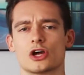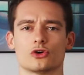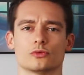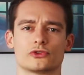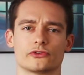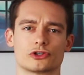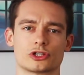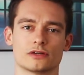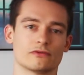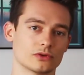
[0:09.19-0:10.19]
um zu
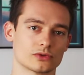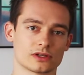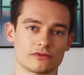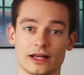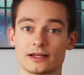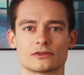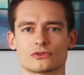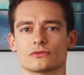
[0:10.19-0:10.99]
verstehen, wie unsere Welt so